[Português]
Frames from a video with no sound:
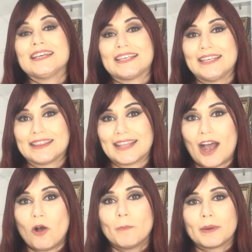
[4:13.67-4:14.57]
que
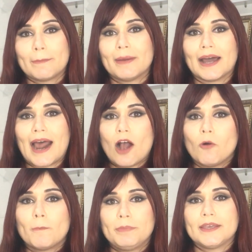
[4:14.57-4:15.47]
tal preparar
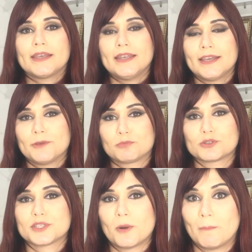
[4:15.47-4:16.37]
um piquenique para o
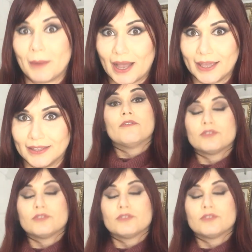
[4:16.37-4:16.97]
seu pai?